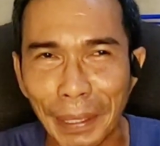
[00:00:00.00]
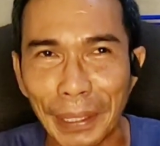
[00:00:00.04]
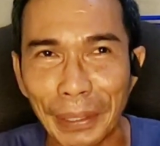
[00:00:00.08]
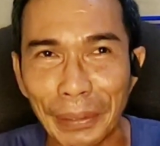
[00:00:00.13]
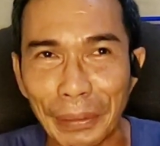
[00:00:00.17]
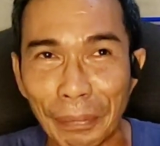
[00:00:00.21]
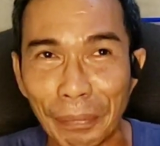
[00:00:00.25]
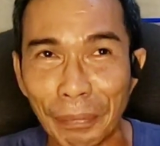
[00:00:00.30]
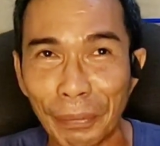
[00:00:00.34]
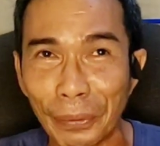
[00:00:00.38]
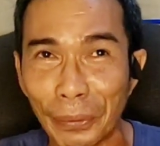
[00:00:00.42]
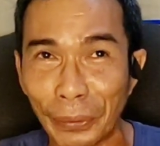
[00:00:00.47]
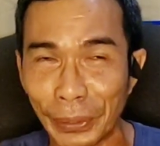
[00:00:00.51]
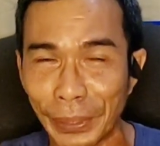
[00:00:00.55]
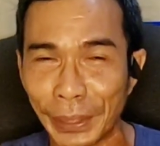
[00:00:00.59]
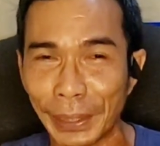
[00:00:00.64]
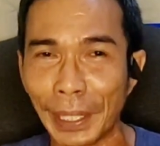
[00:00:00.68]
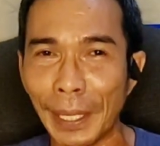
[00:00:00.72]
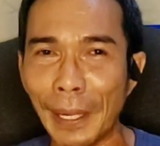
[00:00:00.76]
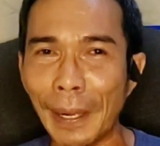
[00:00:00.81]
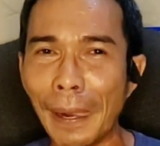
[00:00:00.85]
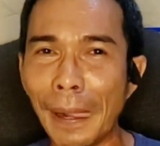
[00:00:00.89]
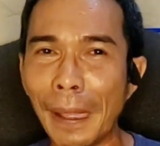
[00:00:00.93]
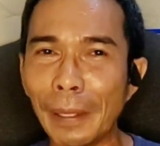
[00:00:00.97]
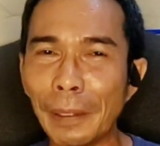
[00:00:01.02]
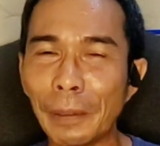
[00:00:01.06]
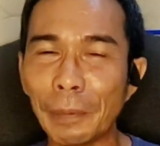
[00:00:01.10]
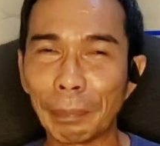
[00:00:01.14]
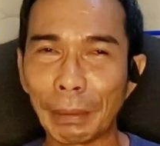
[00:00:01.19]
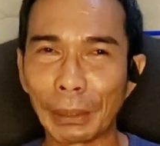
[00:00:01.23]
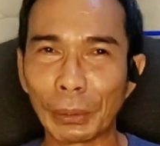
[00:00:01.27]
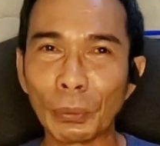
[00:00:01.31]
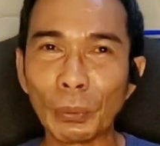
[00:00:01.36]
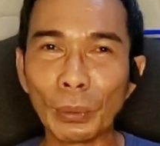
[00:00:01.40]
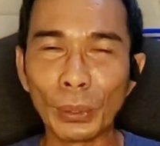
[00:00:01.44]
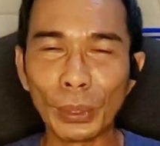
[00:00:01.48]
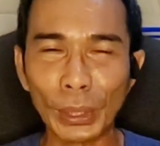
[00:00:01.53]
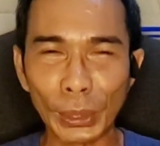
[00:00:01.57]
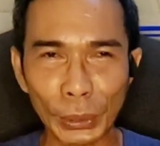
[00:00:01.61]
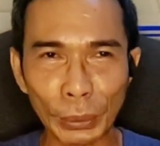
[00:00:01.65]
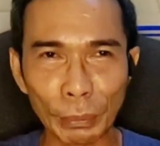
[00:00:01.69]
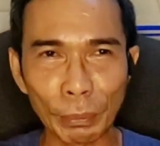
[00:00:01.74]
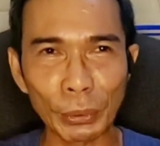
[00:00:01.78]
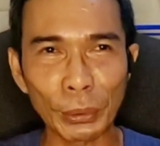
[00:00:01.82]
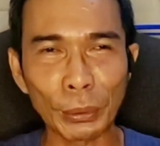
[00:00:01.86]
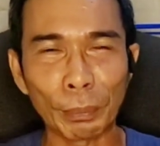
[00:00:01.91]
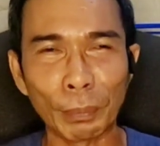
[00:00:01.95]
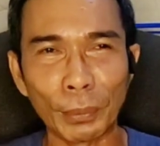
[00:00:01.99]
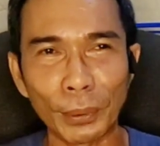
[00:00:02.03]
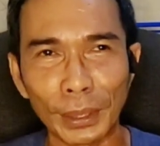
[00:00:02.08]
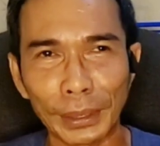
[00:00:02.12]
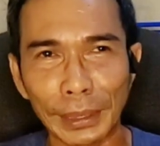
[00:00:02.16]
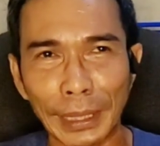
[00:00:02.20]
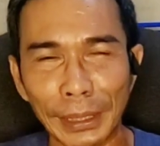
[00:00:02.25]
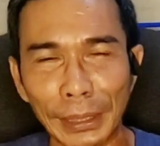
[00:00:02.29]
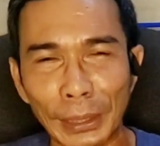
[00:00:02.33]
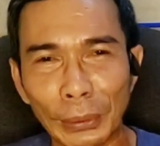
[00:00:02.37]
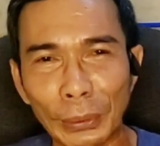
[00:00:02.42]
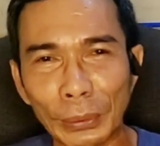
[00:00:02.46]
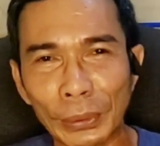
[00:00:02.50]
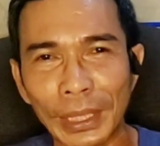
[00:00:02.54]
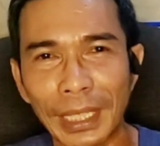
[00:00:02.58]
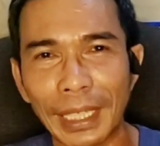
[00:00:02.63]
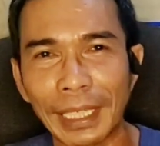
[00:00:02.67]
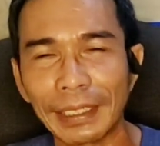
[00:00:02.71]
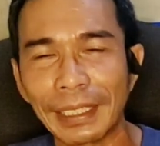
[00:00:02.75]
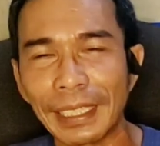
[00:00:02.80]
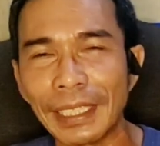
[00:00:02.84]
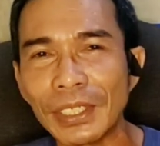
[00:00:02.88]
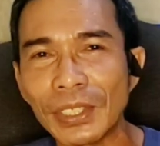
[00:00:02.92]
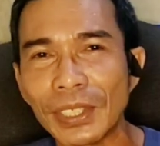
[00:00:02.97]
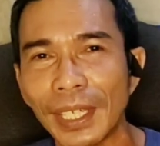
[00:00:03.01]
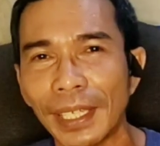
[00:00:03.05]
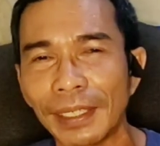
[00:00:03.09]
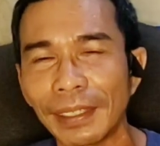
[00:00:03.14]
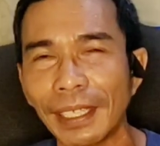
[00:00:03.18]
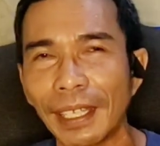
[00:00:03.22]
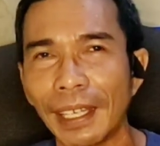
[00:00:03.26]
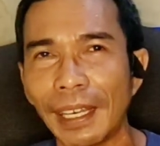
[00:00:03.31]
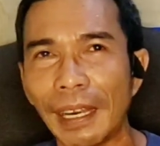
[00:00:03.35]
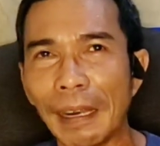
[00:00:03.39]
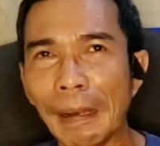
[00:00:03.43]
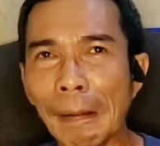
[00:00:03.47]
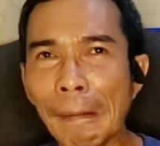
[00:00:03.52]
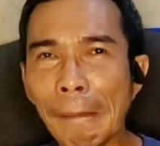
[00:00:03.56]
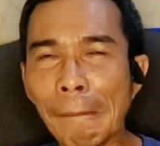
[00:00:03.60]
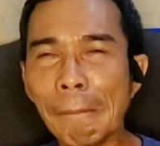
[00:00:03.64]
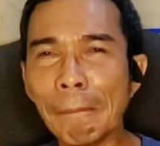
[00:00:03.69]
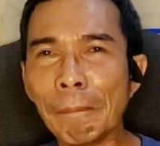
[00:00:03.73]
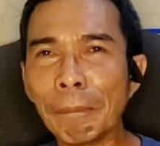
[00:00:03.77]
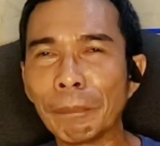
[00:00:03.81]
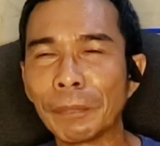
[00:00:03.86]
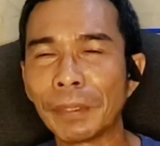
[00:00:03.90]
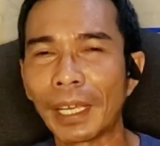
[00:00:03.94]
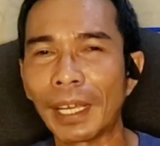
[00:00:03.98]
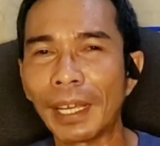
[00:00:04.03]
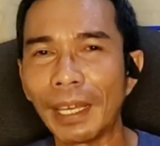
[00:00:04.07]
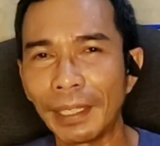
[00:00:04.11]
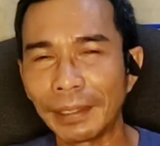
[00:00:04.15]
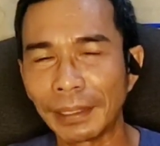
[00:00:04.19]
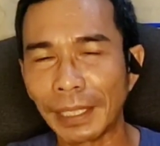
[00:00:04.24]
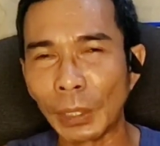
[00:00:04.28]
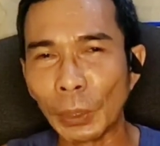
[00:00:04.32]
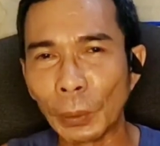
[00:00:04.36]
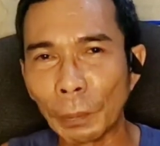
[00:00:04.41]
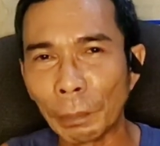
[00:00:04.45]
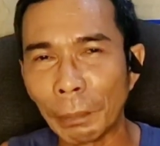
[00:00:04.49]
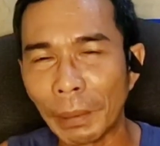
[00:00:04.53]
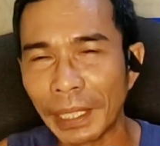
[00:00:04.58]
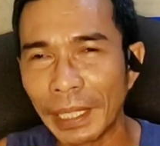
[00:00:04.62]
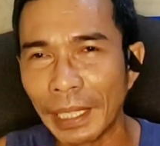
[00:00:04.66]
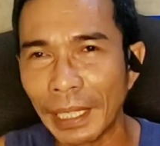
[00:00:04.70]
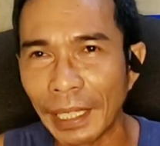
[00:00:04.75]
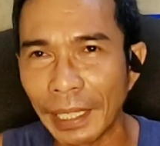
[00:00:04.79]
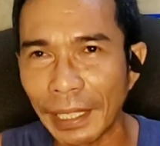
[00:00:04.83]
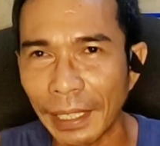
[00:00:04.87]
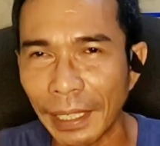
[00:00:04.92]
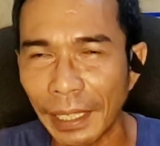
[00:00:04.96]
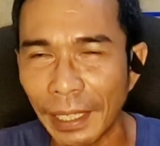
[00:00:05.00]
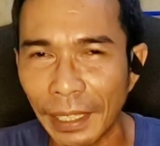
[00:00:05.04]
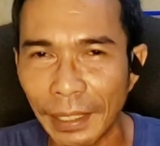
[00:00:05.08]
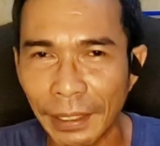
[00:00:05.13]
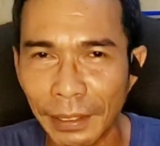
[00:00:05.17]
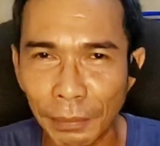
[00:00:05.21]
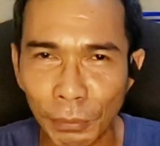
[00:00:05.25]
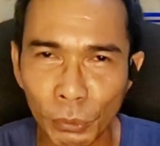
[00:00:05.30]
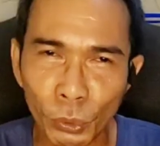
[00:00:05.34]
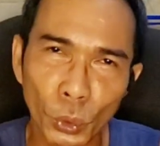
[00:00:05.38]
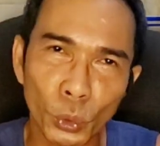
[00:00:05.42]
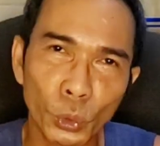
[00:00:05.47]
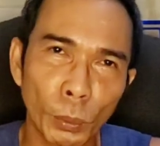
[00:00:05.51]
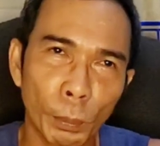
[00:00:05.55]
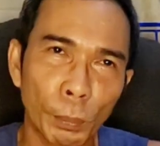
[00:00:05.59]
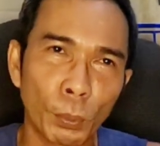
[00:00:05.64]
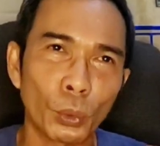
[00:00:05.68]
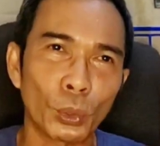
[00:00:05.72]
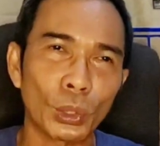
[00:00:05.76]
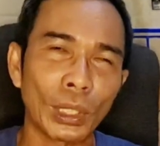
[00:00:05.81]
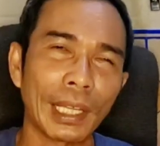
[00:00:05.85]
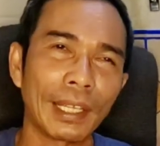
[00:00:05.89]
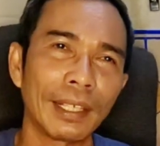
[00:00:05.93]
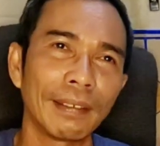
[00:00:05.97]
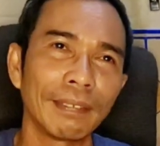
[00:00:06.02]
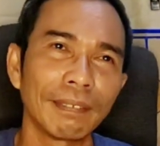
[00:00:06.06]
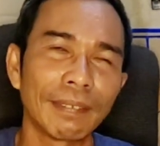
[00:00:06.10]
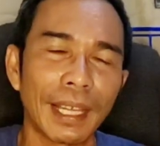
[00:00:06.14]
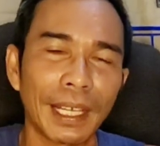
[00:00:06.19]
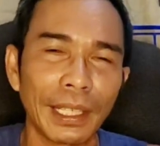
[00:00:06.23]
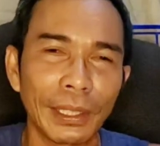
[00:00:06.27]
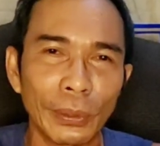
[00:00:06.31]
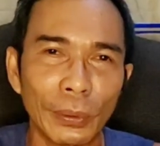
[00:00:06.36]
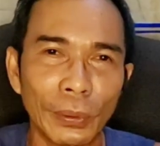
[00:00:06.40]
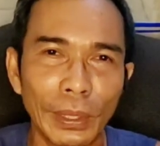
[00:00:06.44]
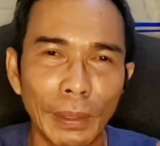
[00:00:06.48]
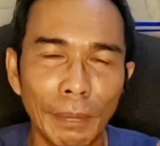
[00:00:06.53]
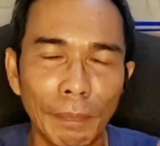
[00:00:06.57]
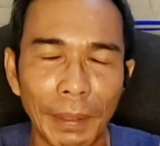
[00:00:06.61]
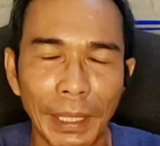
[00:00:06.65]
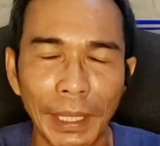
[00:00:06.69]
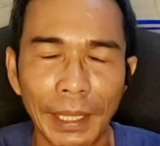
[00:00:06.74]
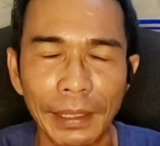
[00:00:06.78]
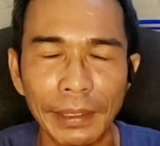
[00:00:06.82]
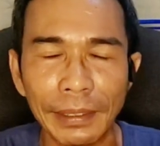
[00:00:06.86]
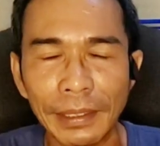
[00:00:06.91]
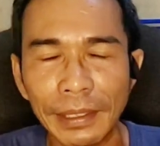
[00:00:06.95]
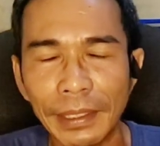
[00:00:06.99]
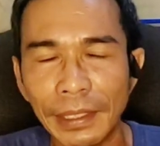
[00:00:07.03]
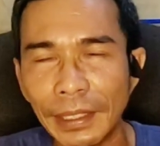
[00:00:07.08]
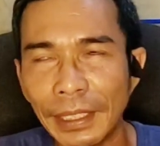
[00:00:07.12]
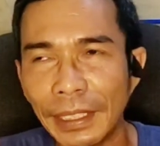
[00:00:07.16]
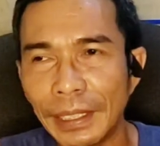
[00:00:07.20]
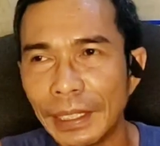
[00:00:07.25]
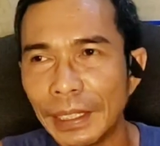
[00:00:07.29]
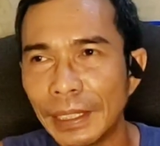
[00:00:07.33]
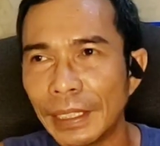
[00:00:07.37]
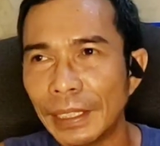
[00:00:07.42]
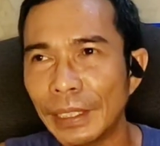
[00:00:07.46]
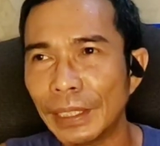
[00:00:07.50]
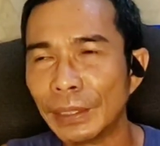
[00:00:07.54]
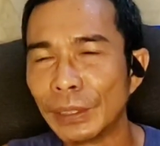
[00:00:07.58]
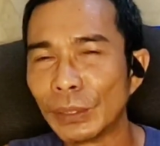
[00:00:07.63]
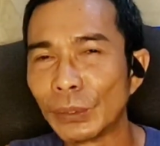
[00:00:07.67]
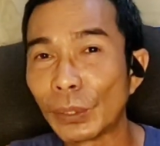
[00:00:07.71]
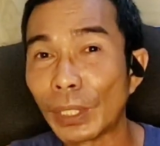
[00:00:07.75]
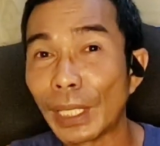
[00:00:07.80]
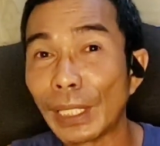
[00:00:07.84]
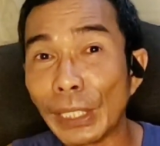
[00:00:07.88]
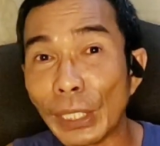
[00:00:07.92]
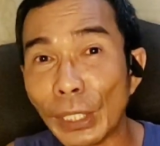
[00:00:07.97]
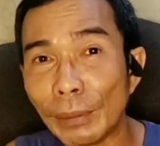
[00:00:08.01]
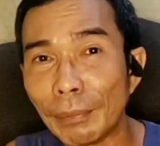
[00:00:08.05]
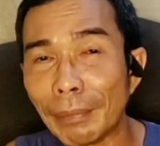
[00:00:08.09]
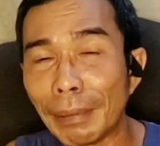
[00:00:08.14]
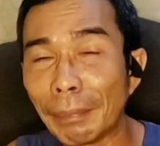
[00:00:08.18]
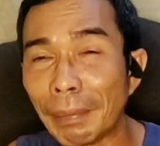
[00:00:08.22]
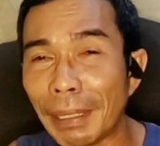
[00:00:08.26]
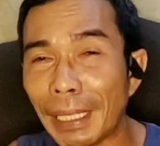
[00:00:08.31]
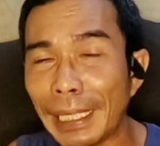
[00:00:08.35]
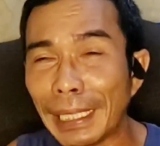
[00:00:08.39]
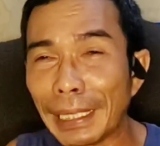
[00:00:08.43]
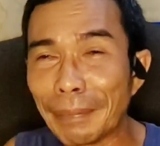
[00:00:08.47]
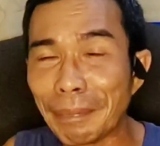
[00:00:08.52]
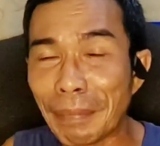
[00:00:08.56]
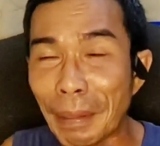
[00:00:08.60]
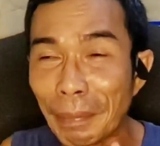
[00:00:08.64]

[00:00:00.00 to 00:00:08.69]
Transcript: B. Of course, patuloy na sumusuporta dito sa ating channel na kahit anong mangyari, susuportahan tayo, di ba? So ganoon, mabalik